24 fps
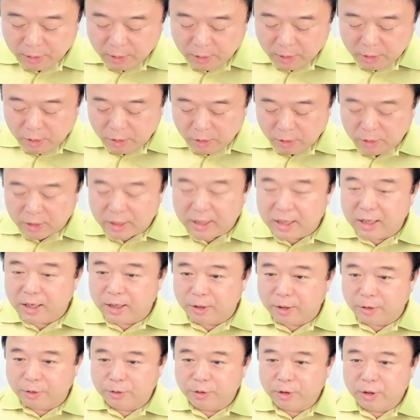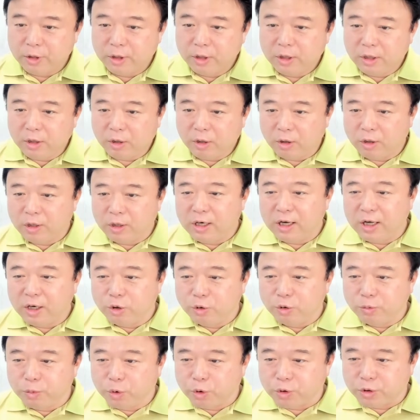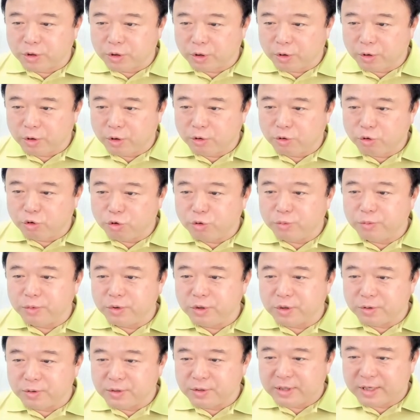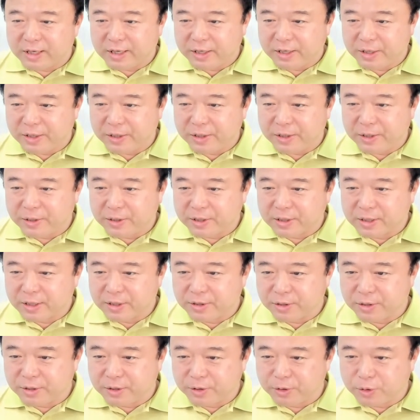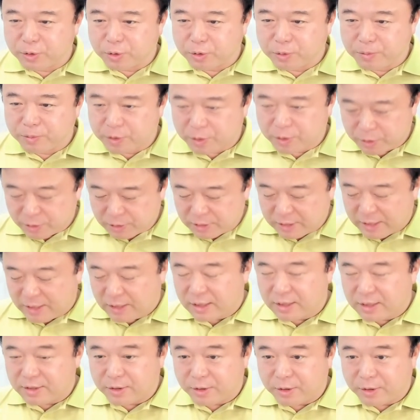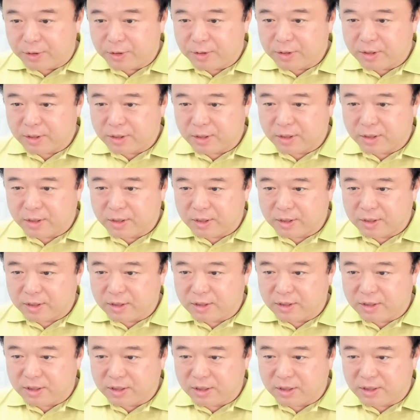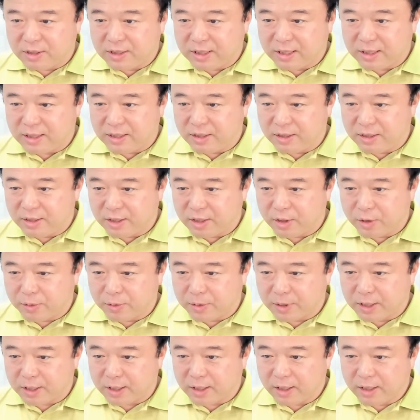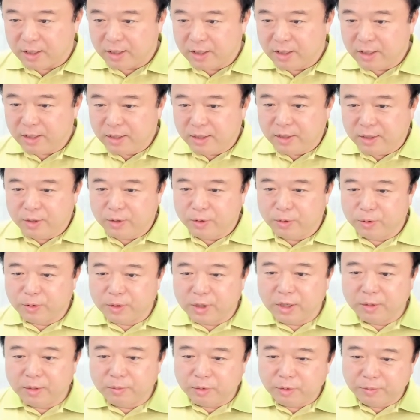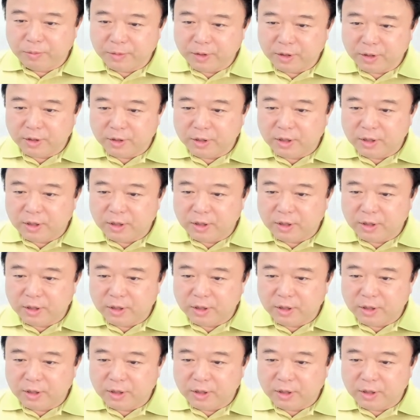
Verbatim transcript: allow. allow 목적어 투부정사예요. 그래서 조금 더 잘라서 예, 글씨 잘리는 게 없게 이렇게 보면